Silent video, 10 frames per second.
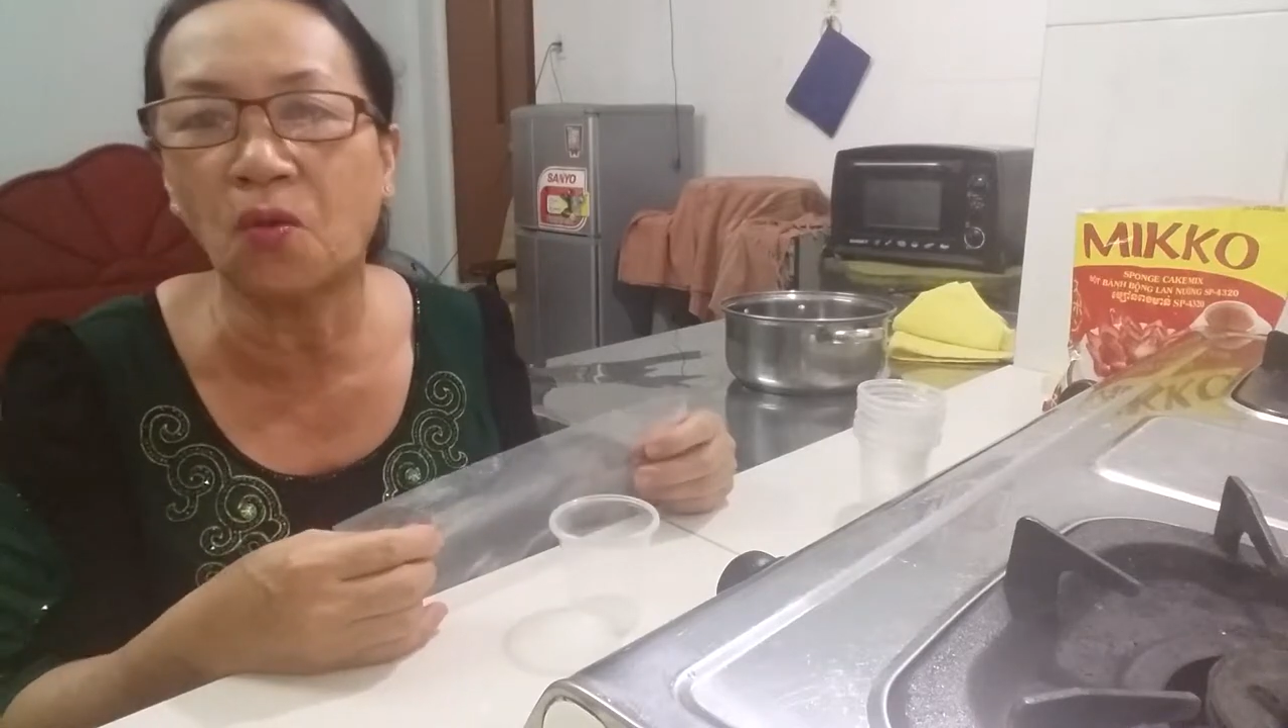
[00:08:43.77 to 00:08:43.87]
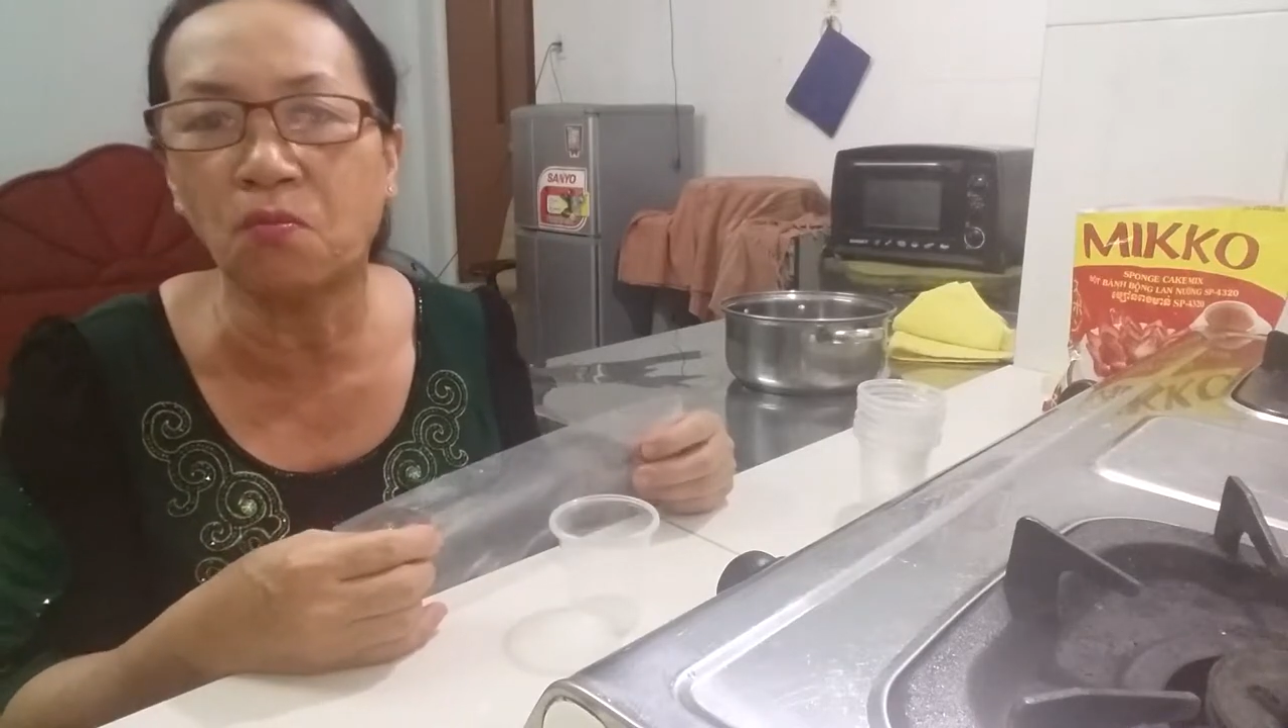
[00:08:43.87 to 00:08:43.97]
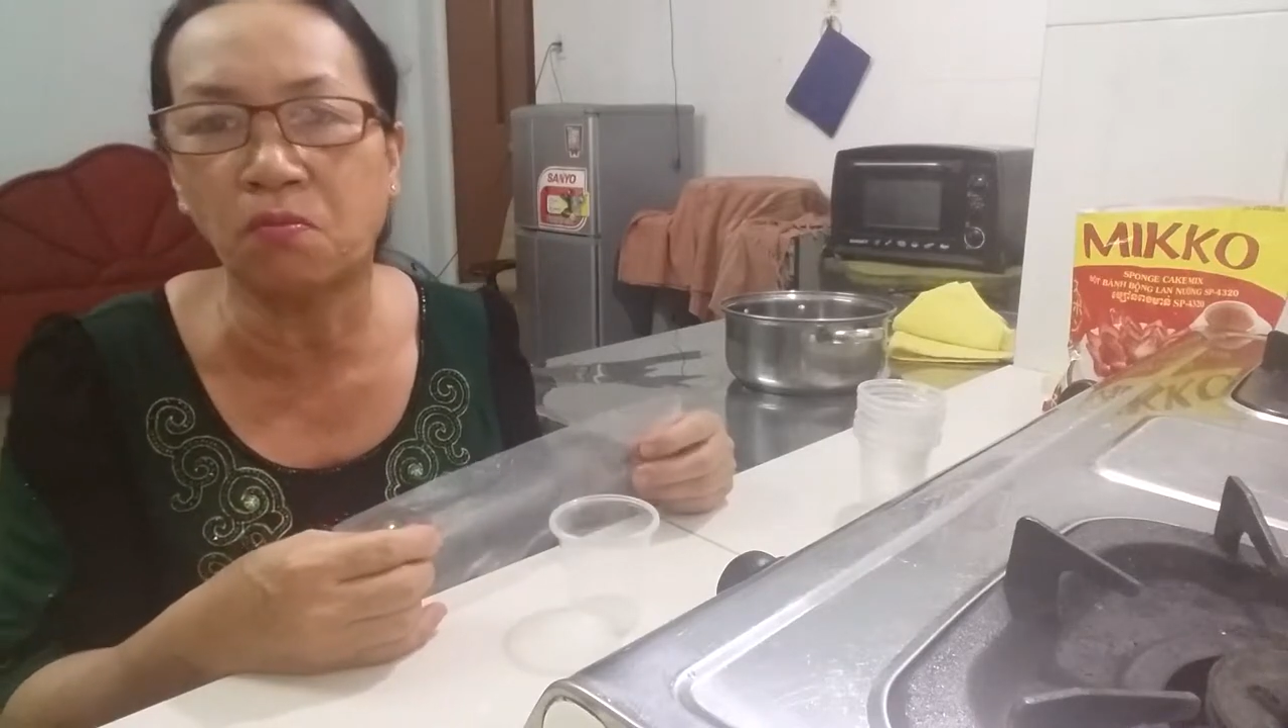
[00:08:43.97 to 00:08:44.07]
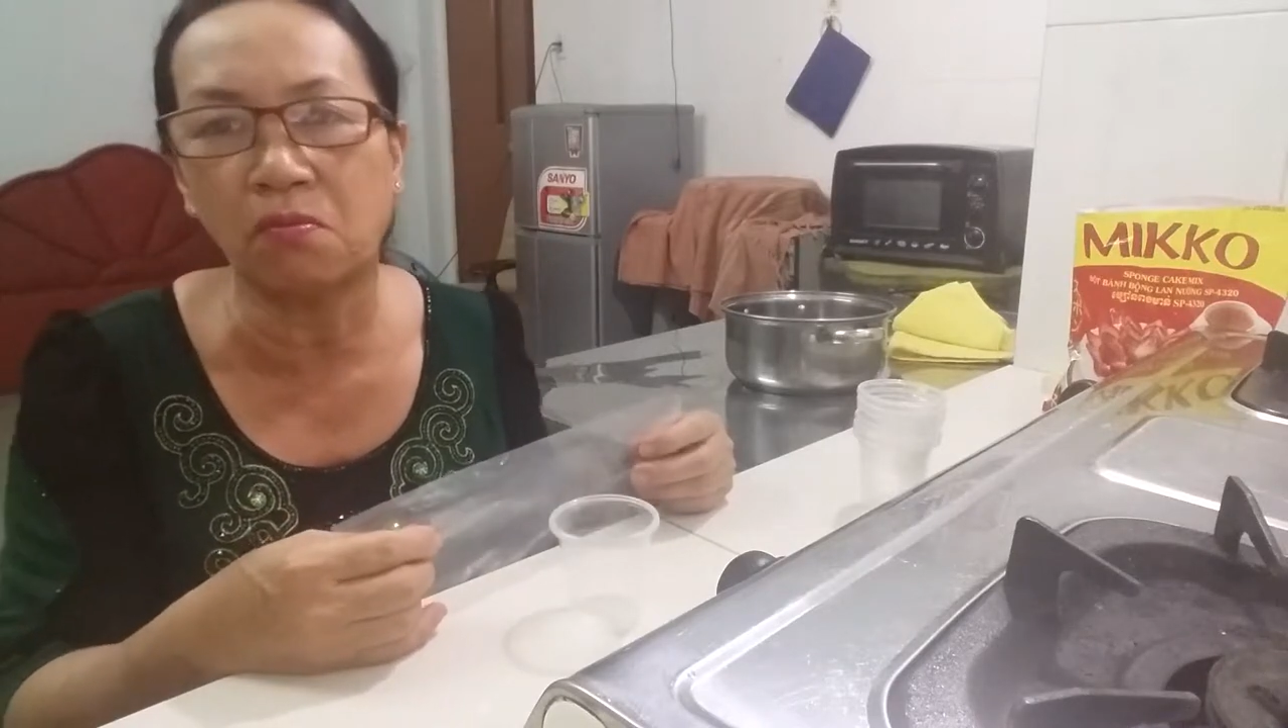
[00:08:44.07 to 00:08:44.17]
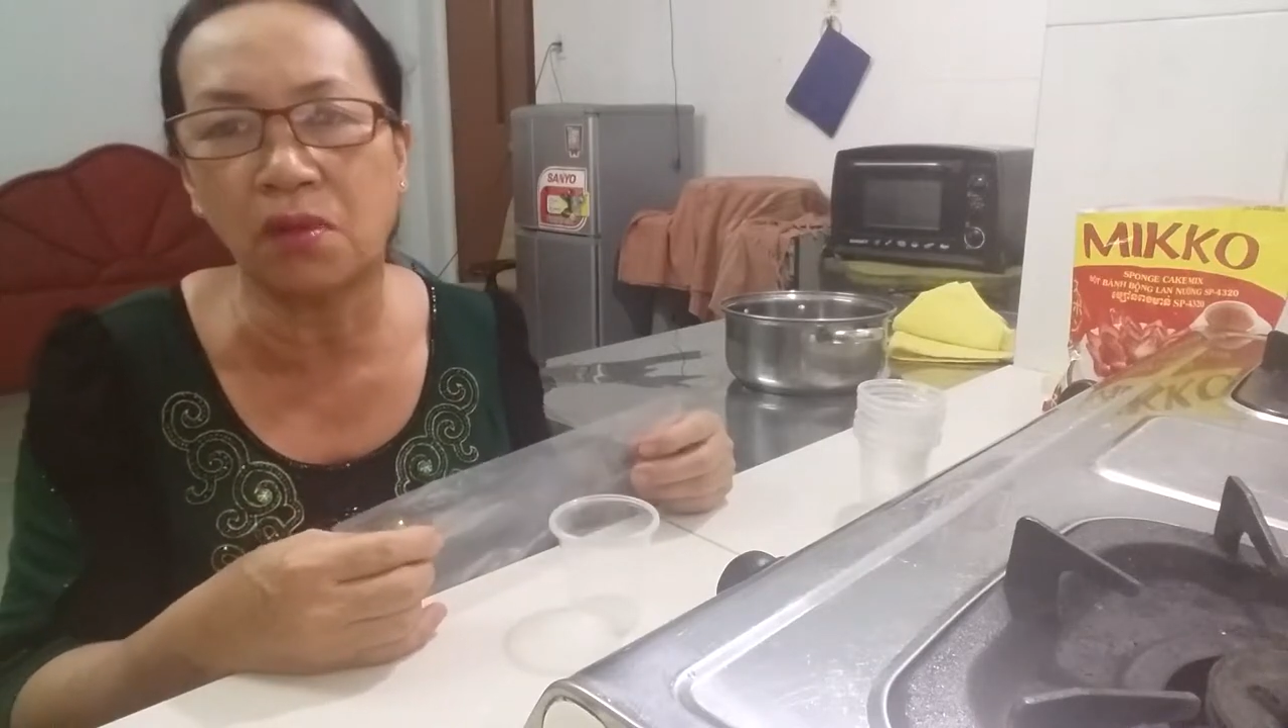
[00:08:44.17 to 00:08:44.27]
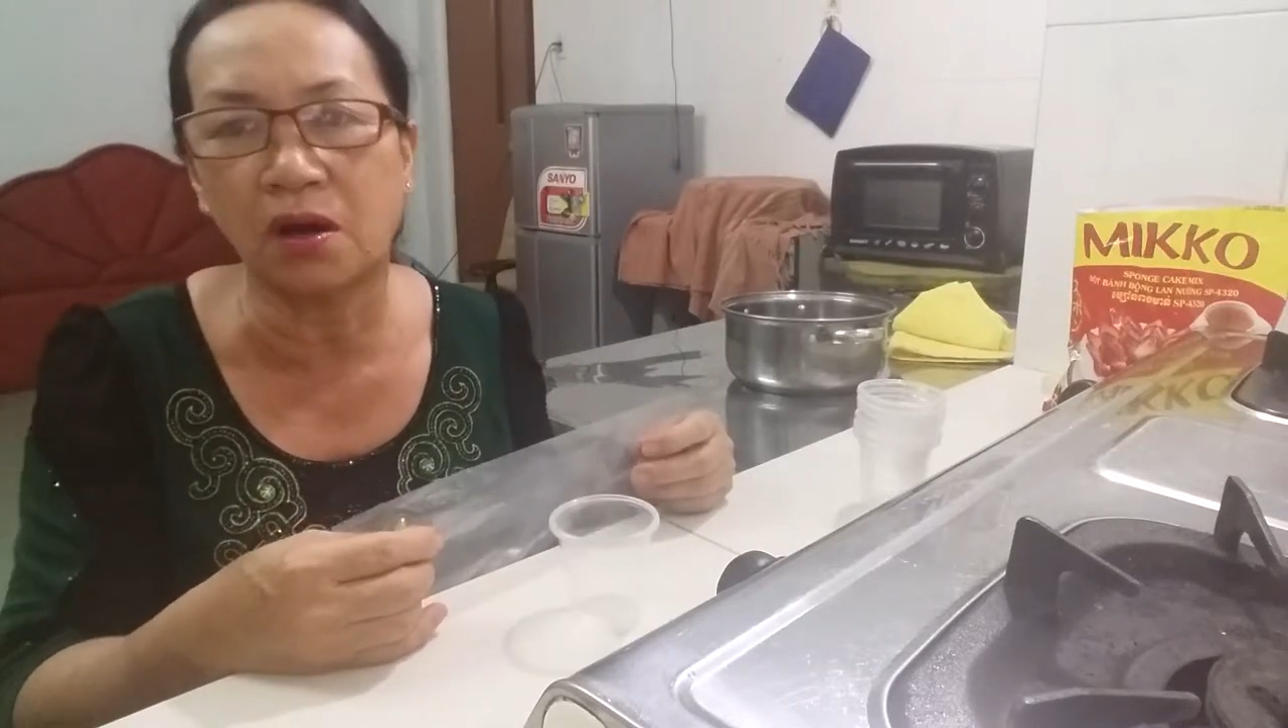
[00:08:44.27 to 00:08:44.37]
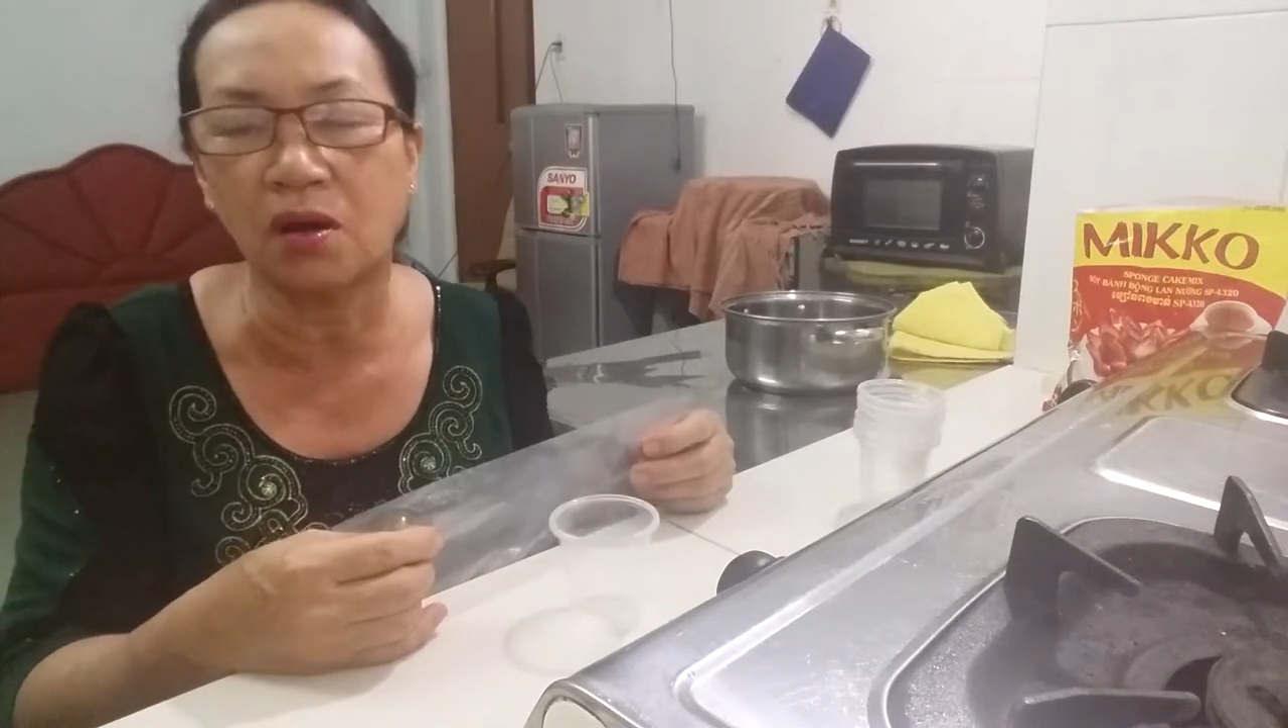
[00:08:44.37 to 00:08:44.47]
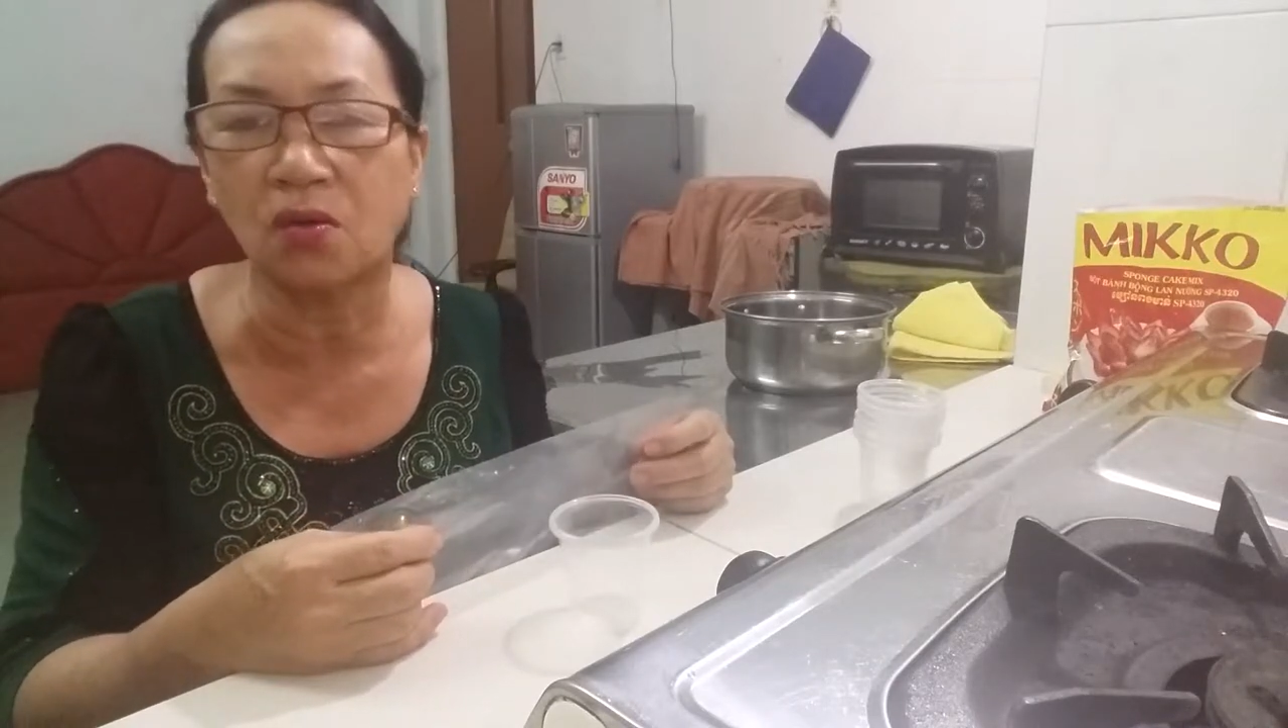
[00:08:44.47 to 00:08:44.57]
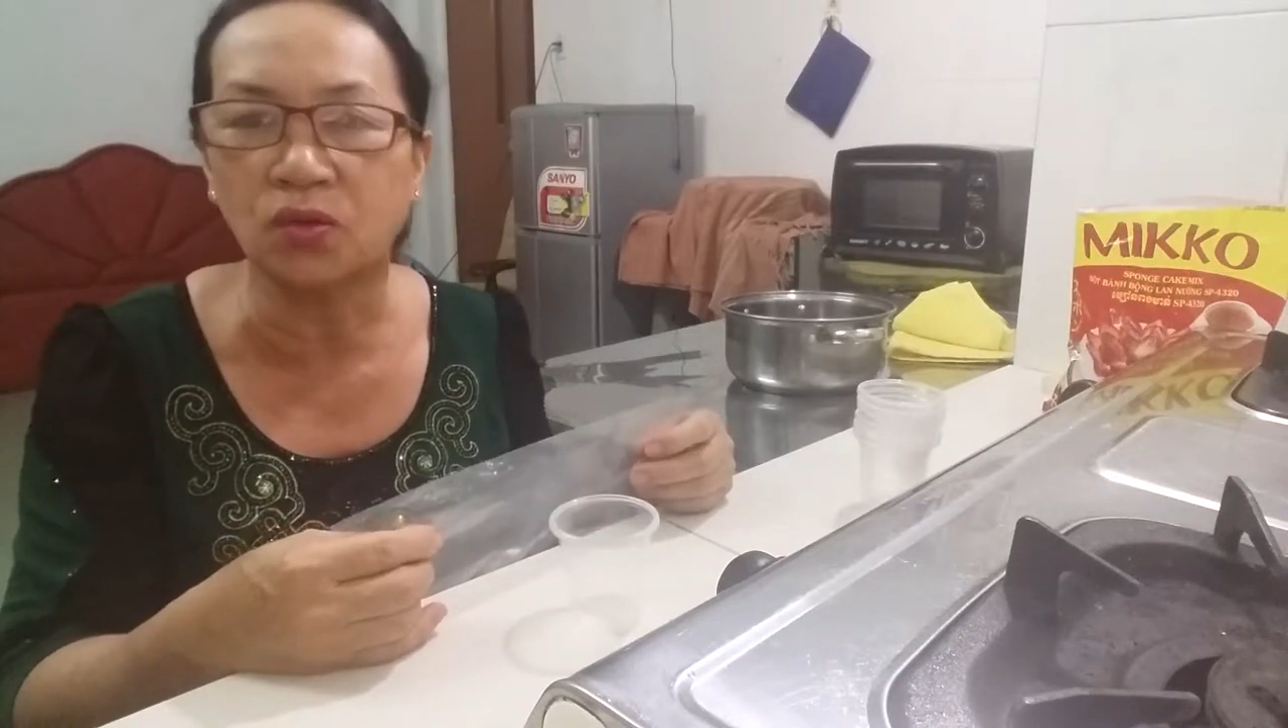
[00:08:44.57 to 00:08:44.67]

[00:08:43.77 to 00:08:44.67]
thùng ờ,